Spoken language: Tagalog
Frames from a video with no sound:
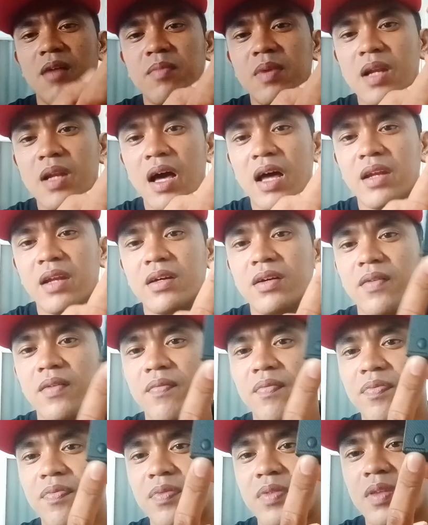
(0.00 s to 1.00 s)
kabila.
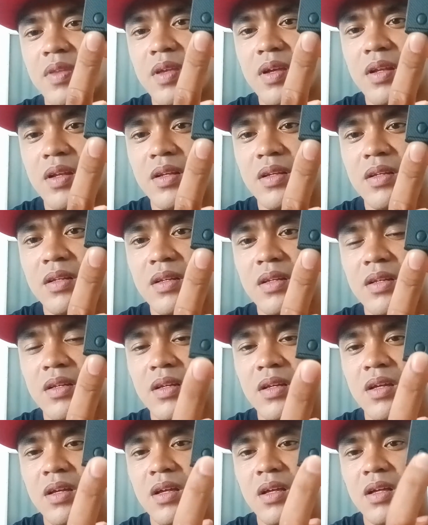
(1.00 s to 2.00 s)
Ayan.
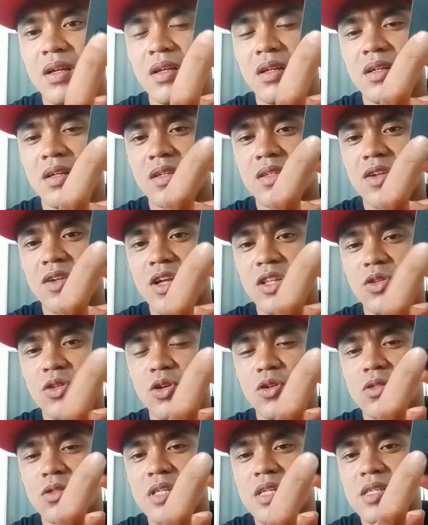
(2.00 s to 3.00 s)
So, ito
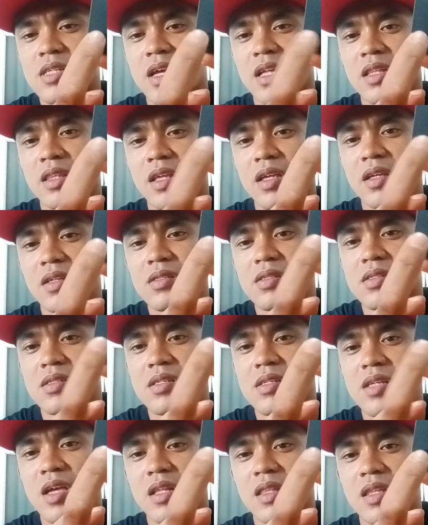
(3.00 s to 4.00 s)
yung sa settings. Sa
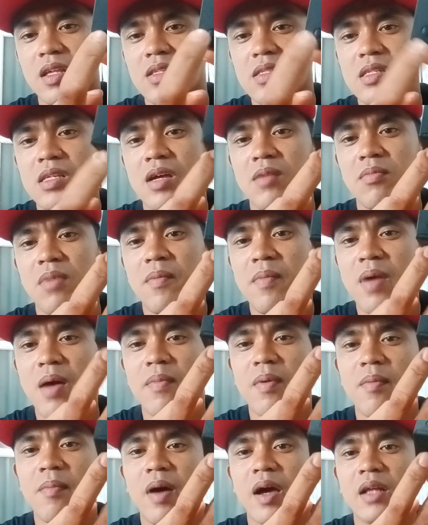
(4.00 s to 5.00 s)
settings yan. Mamaya
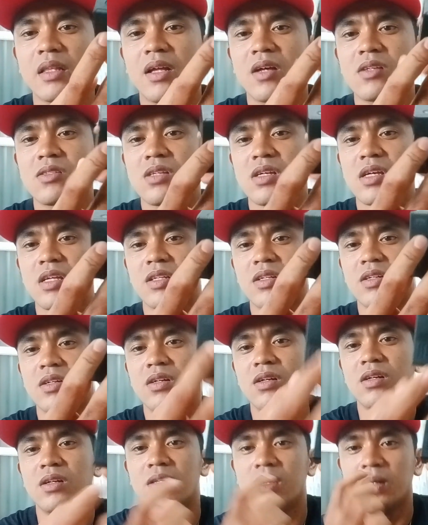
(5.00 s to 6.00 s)
papakita ko sa inyo.
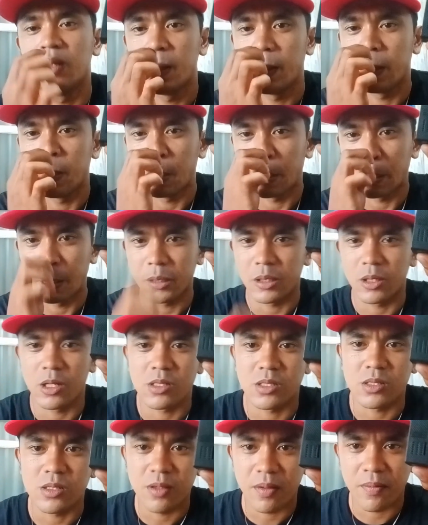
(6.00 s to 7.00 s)

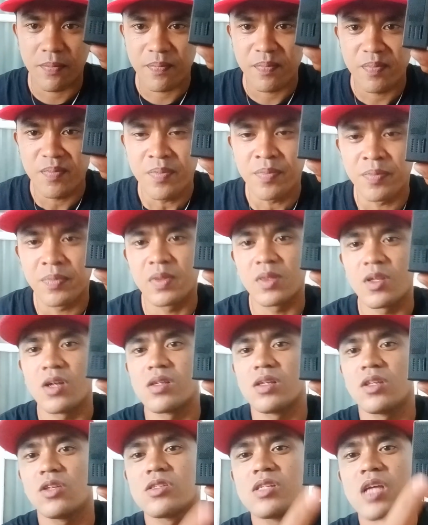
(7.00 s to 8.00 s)
Tapos, tapos
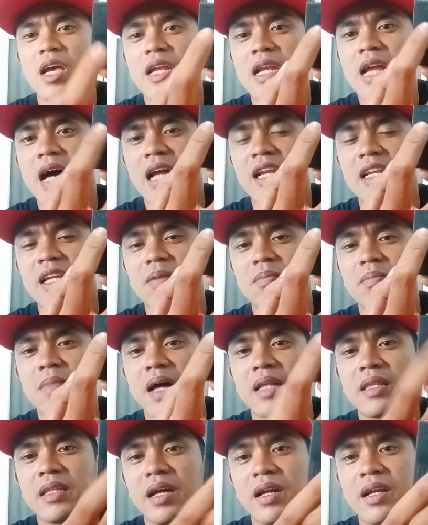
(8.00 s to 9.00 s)
ito sa ilalim,
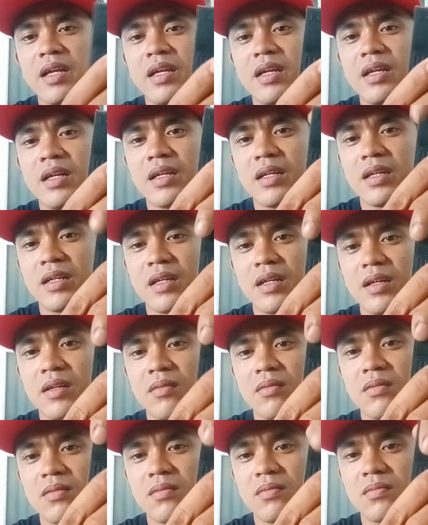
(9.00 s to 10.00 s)
battery. Ayan.
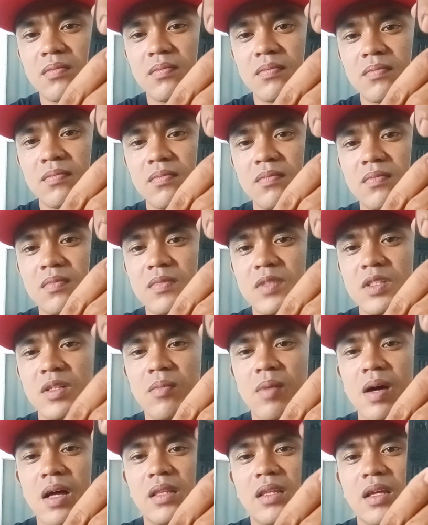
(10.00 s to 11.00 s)
Sa
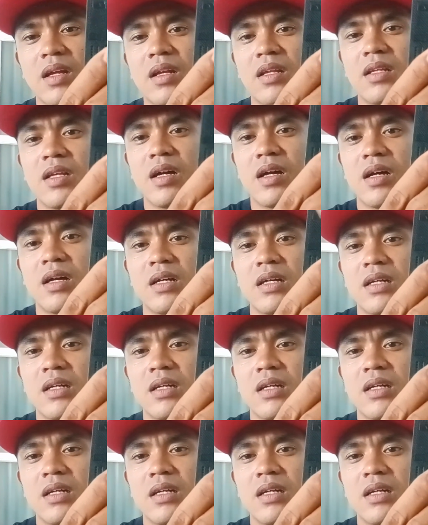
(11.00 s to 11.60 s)
battery niya.